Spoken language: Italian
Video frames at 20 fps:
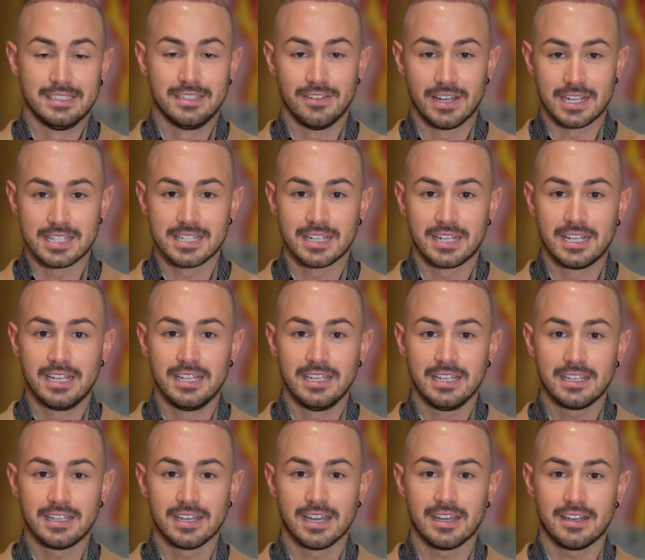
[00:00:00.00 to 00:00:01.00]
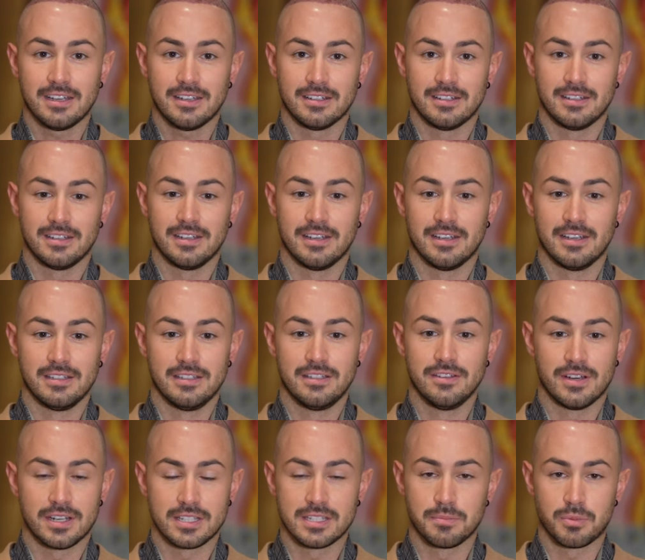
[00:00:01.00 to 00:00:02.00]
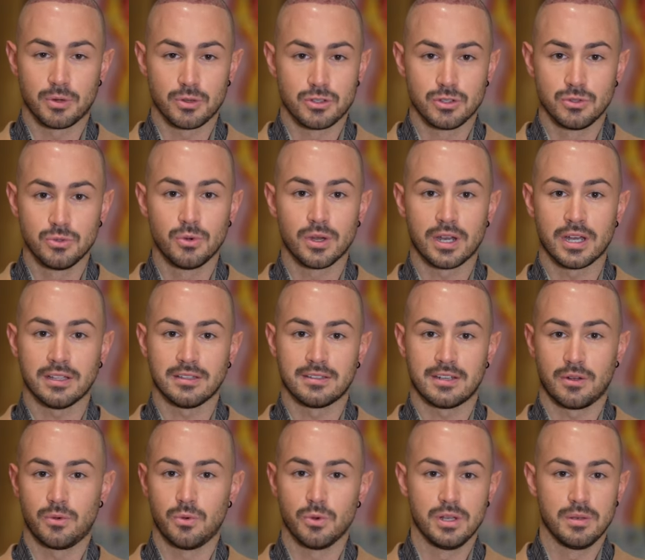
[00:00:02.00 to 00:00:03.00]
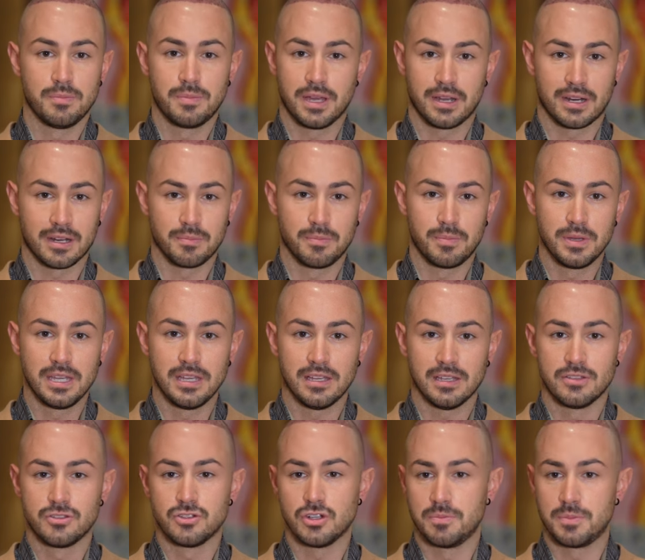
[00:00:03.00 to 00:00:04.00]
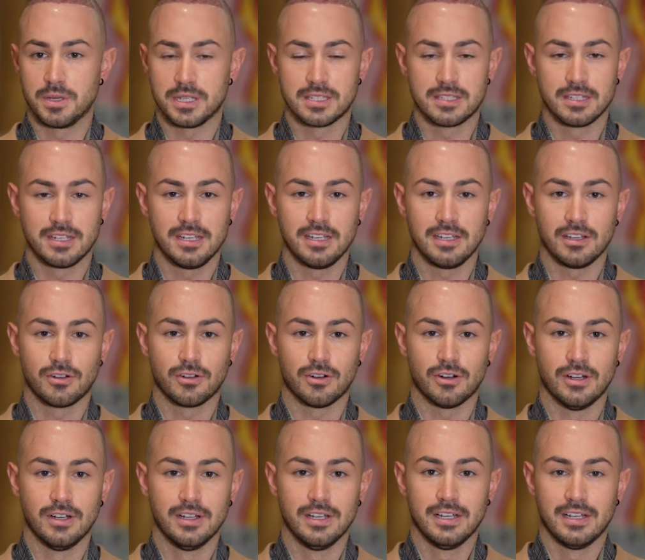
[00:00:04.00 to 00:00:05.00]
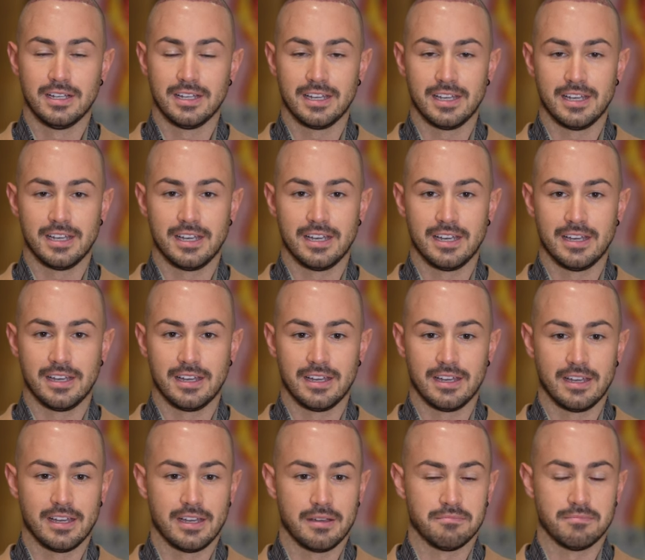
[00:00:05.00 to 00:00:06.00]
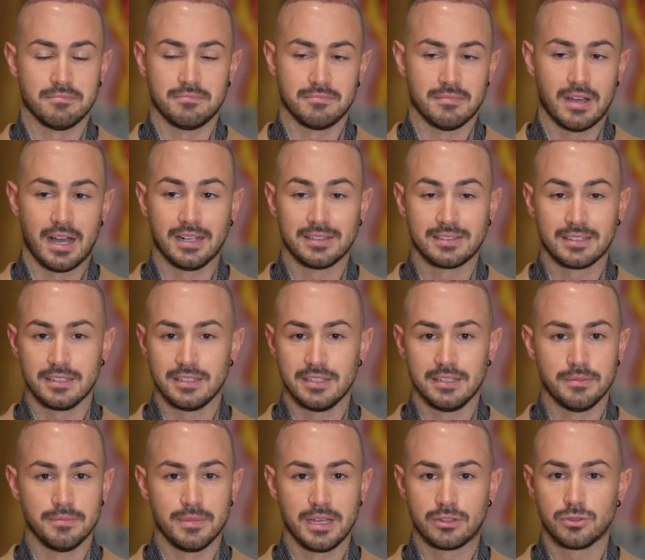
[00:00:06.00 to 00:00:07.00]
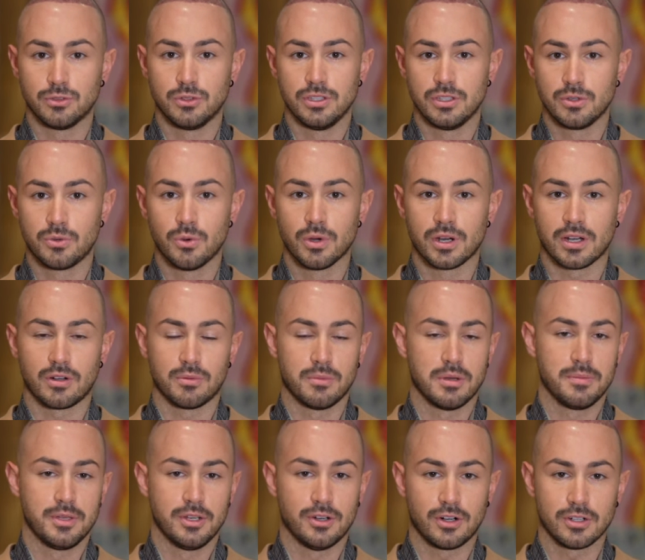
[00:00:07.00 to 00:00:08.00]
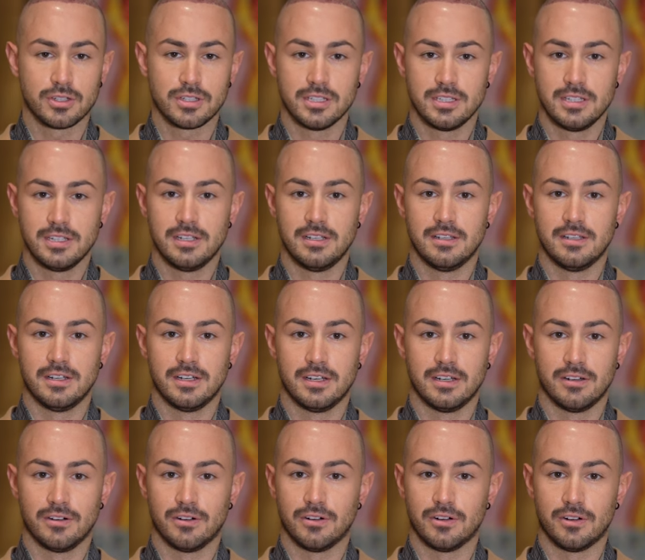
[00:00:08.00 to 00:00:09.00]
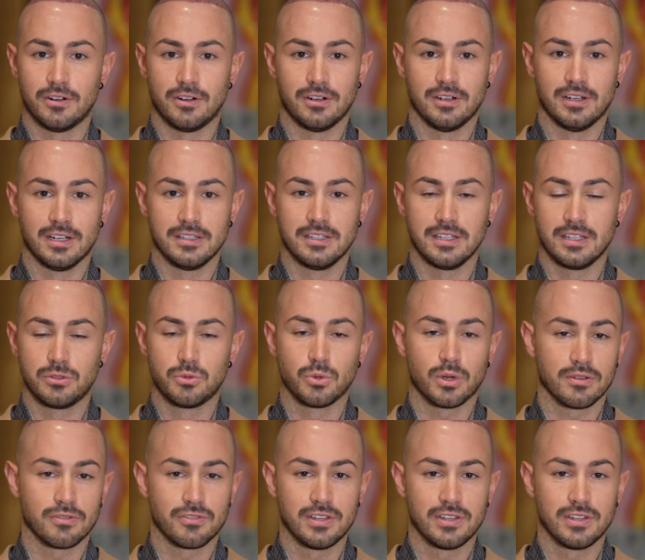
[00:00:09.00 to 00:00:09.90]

diverse cliniche, eh, diverse procedure, tra cui il PRP, gel piastrinico, ehm, altri metodi di cura come minoxidil eh, o addirittura